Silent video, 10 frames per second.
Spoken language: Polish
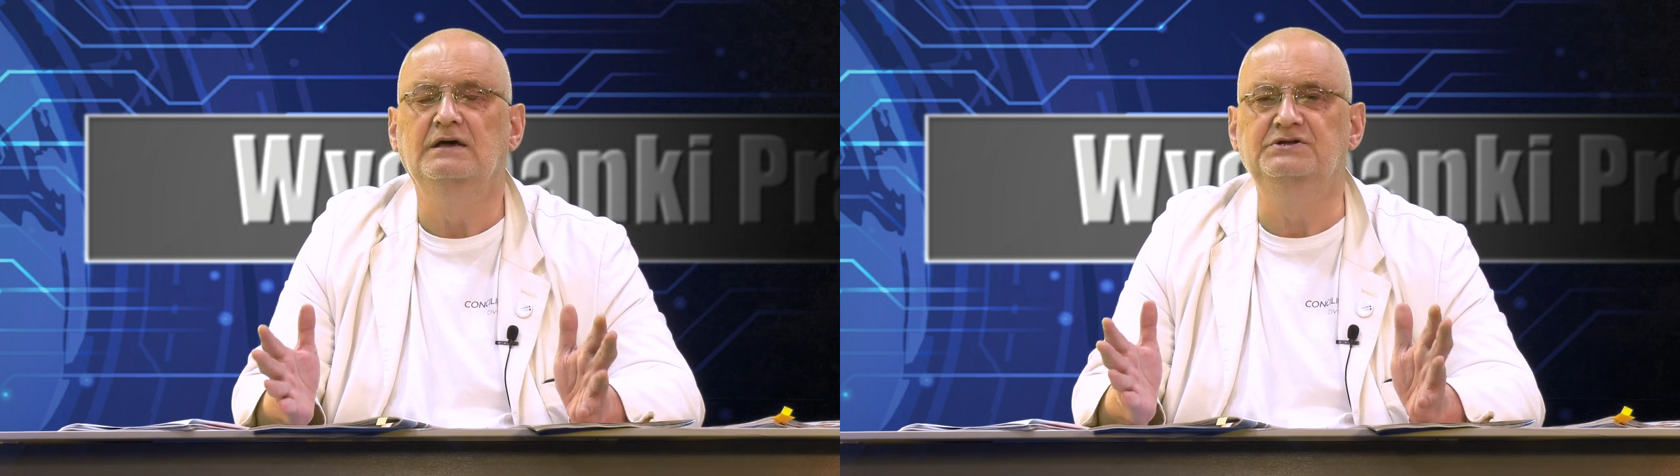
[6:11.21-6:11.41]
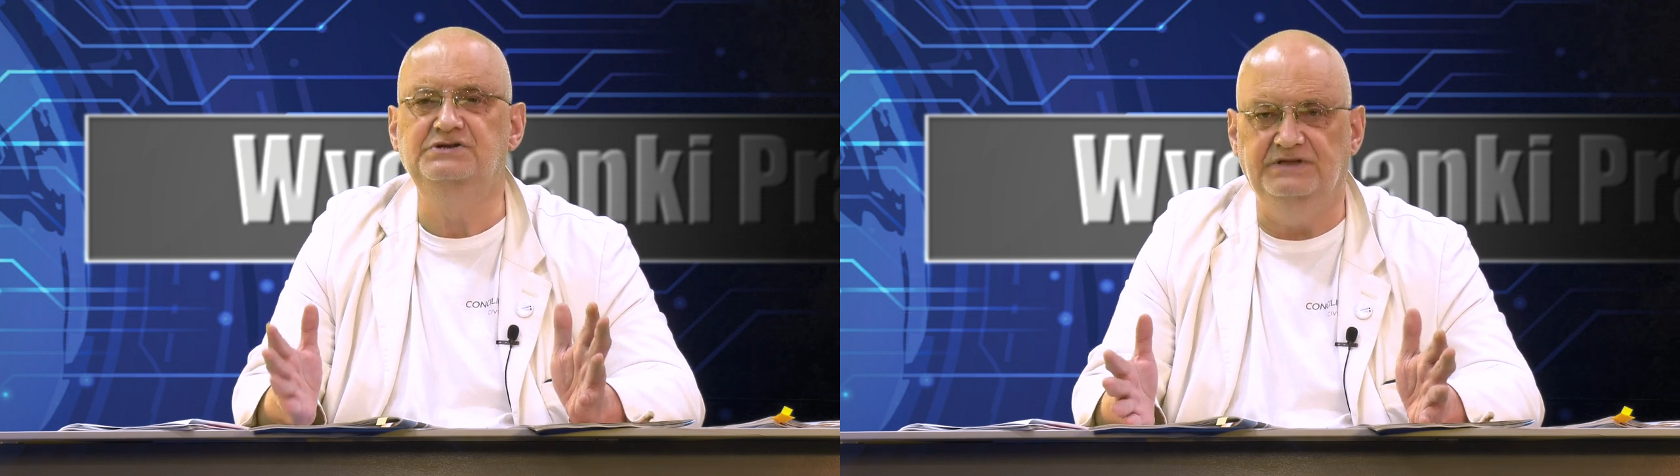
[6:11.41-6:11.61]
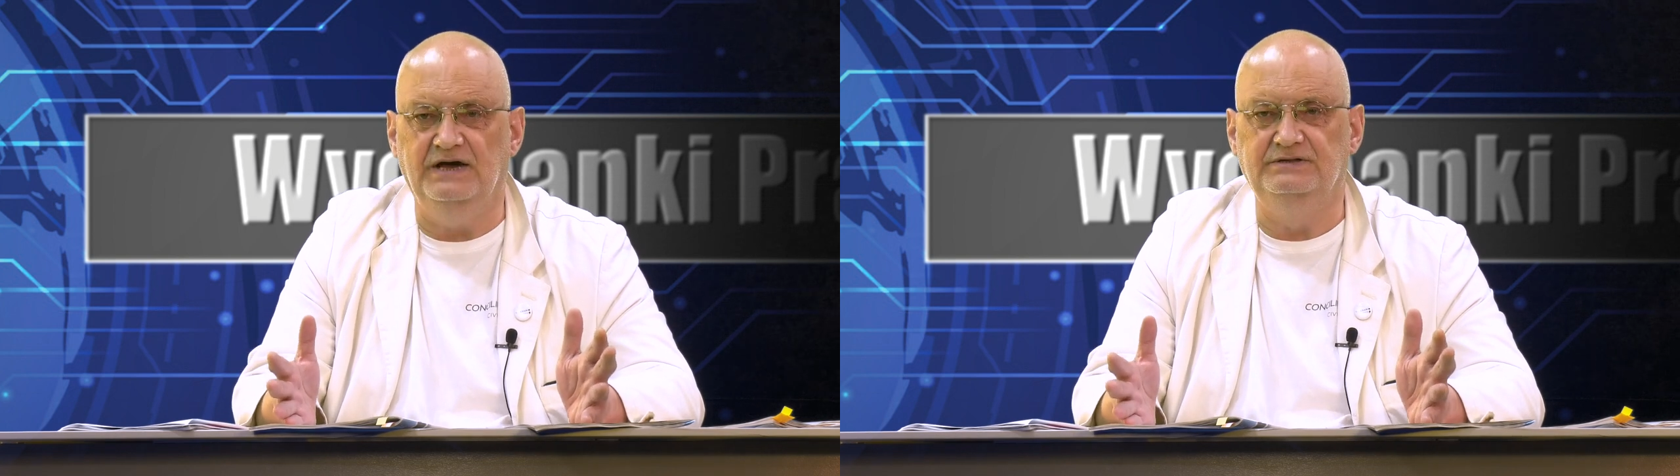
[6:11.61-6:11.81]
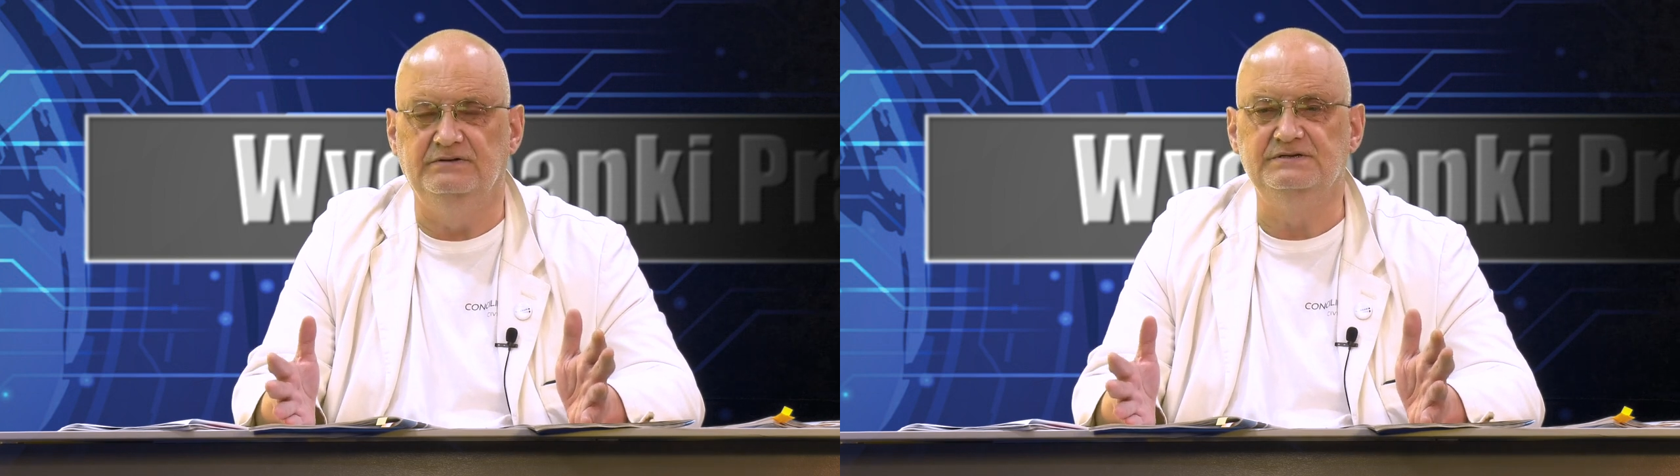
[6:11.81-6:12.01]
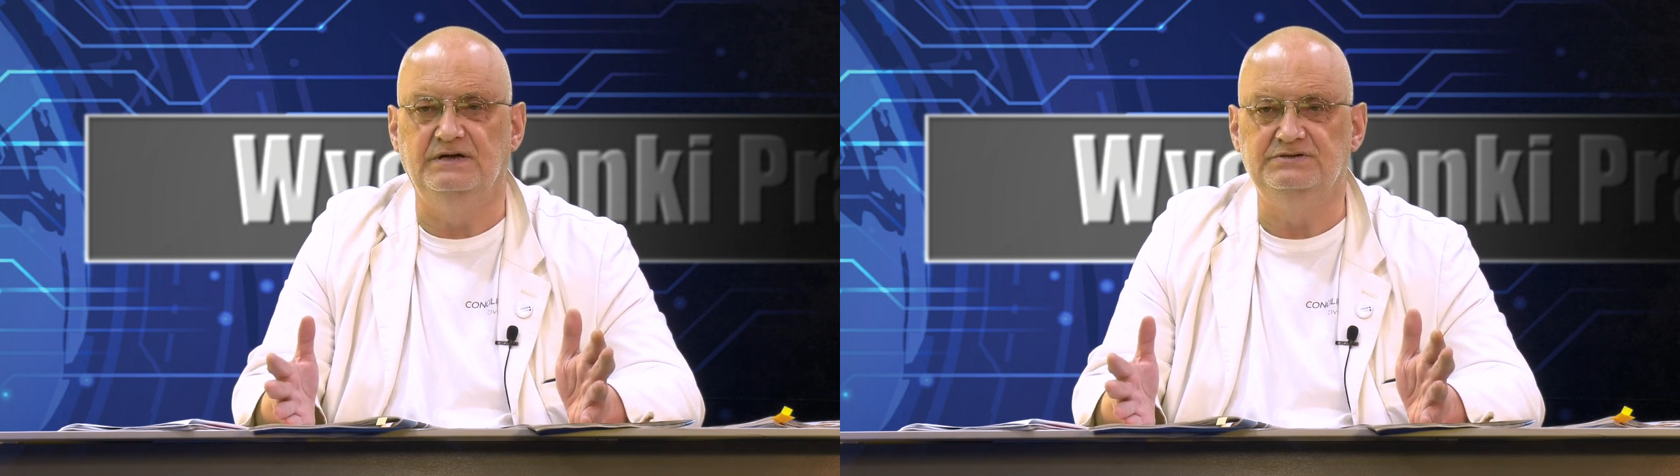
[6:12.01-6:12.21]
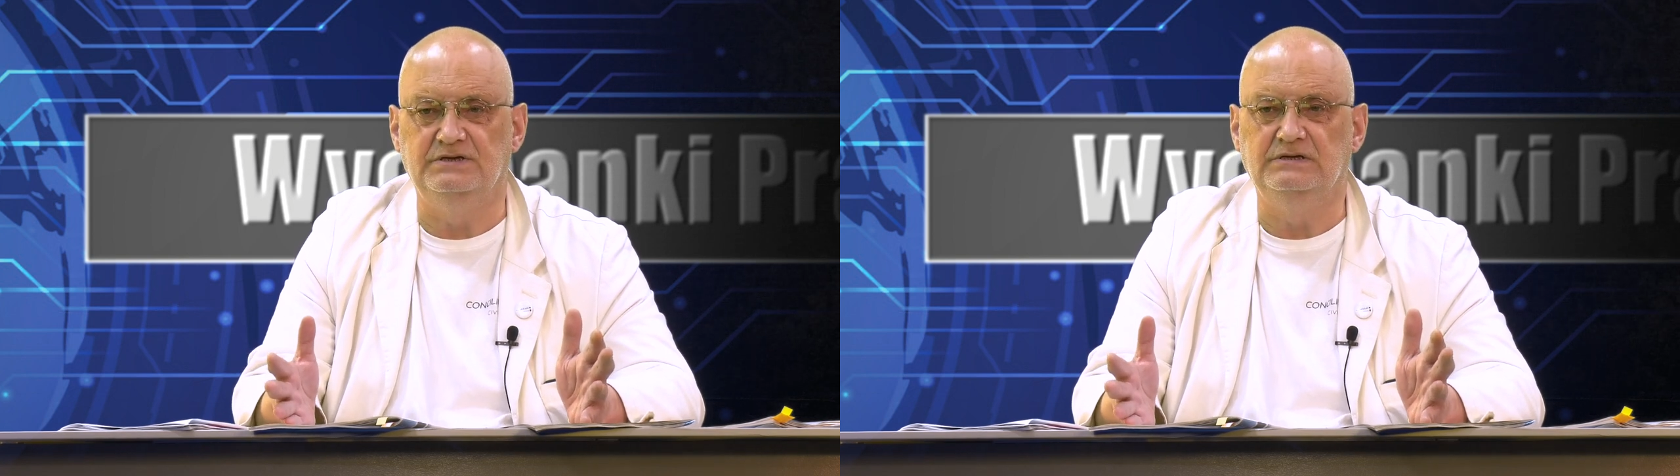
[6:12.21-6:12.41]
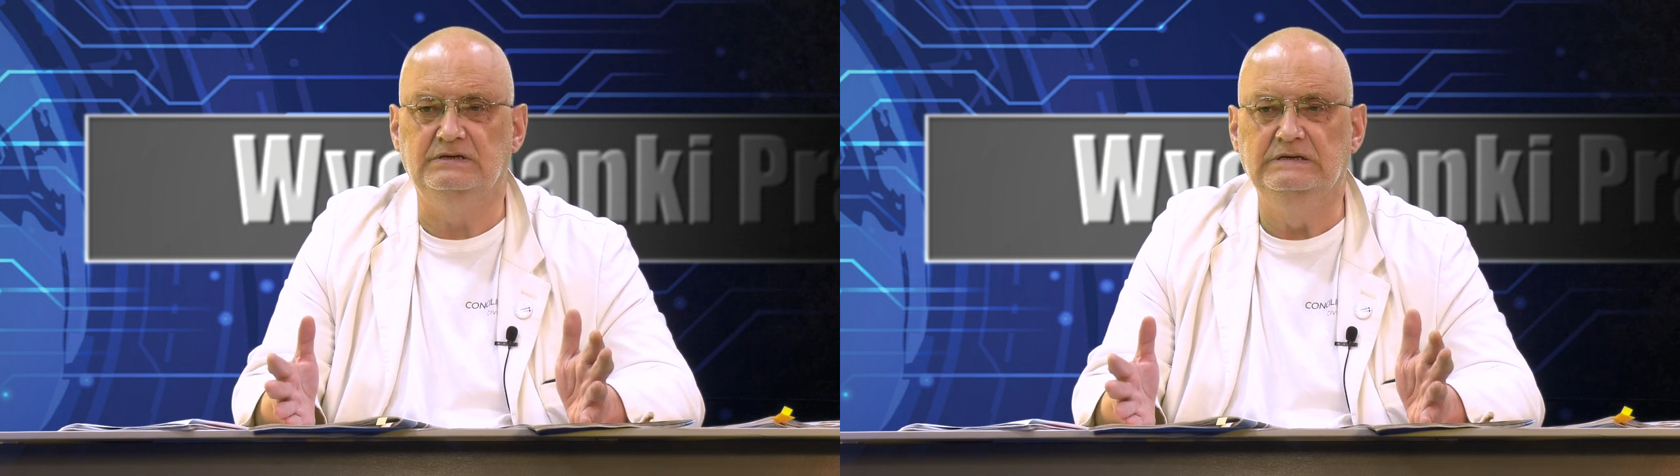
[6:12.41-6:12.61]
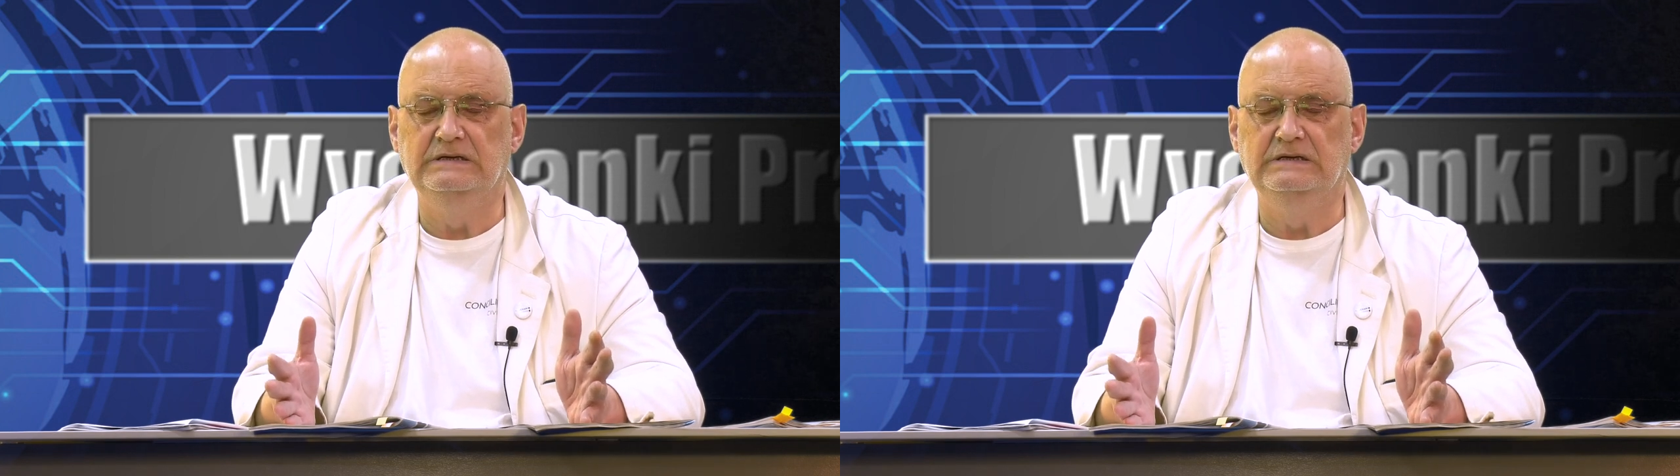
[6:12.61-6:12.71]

Gdzie te akty oskarżenia?